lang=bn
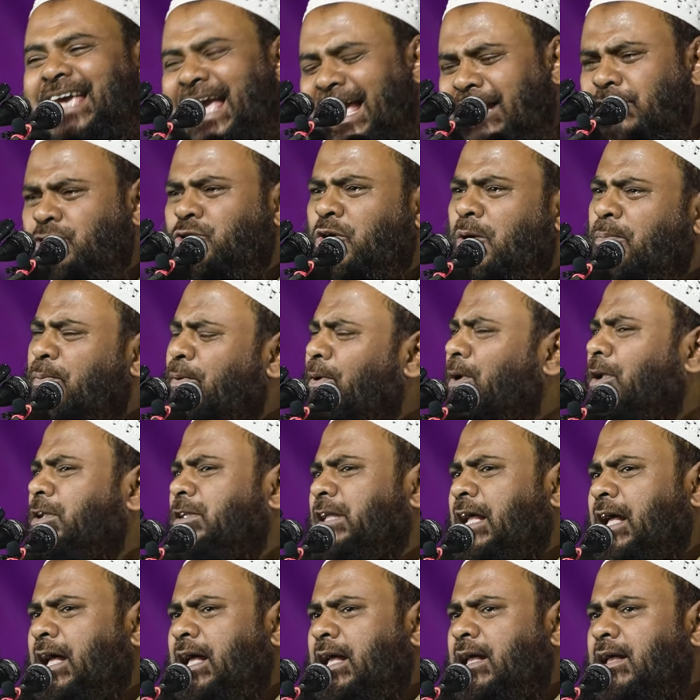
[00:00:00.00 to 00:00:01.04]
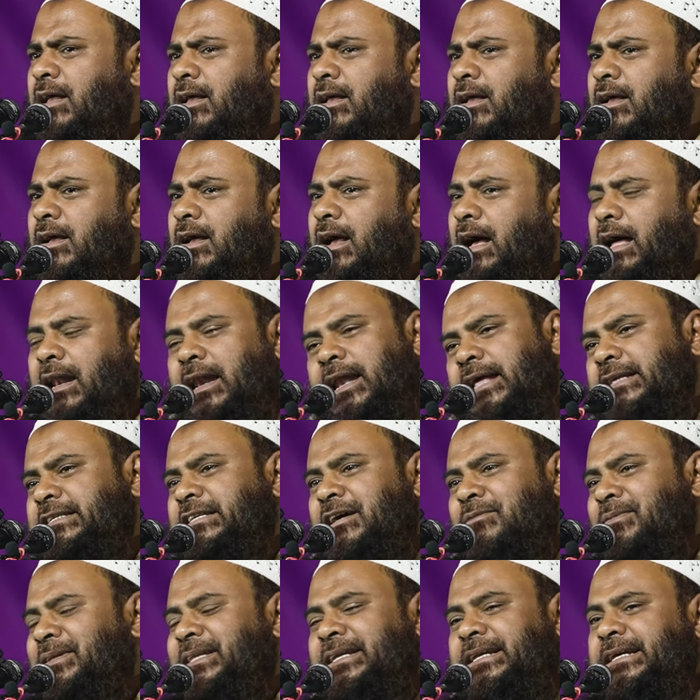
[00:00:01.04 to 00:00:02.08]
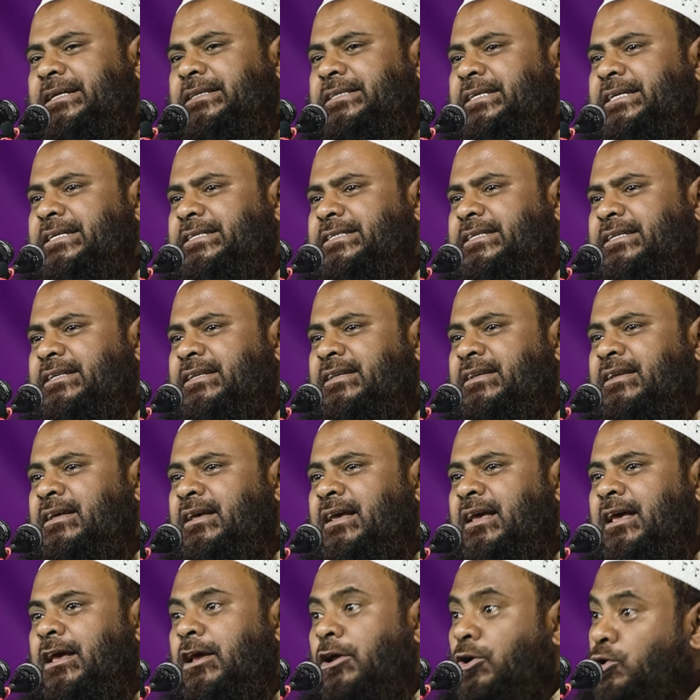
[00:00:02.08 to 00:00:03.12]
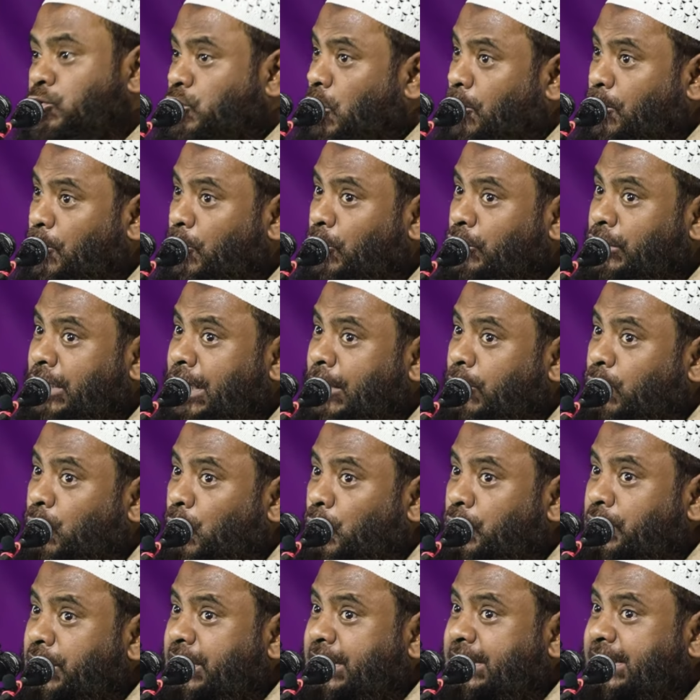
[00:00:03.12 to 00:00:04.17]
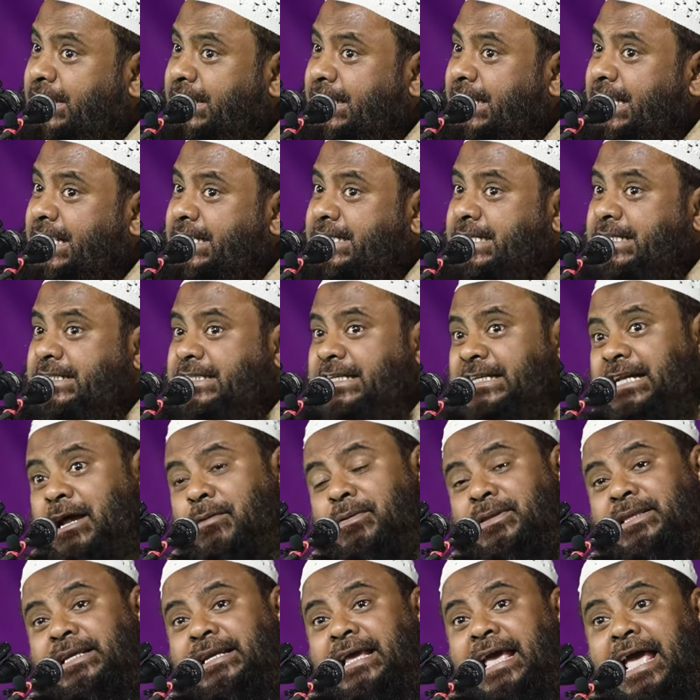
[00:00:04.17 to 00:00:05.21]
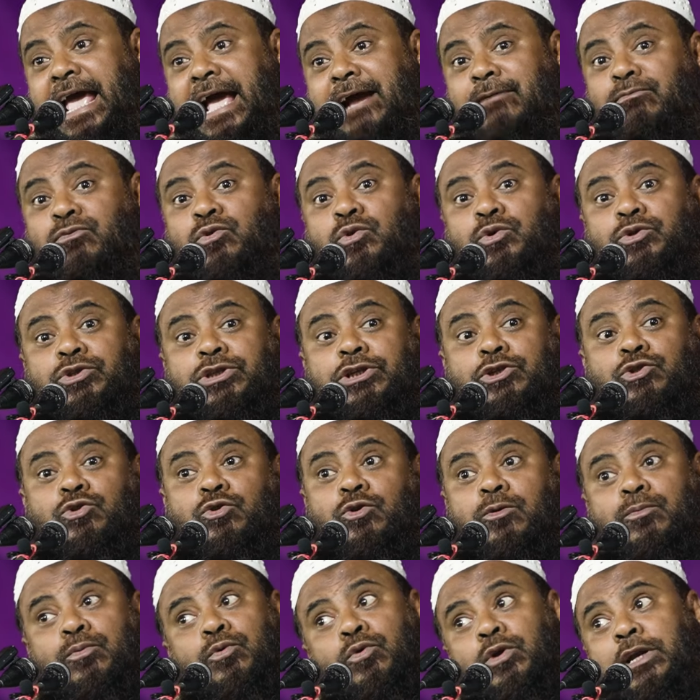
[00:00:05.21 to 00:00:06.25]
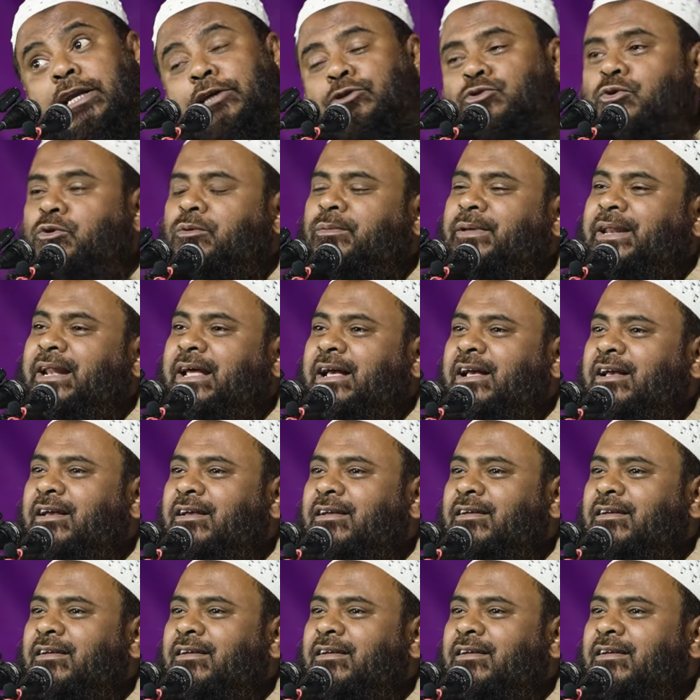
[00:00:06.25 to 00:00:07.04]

এই সফলতা আল্লাহ যে আমাদেরকে দিয়েছেন সফলতাটা কোন দিক থেকে এসেছে এটা আমাদেরকে এক মুহূর্তের জন্য ভুললে চলবে না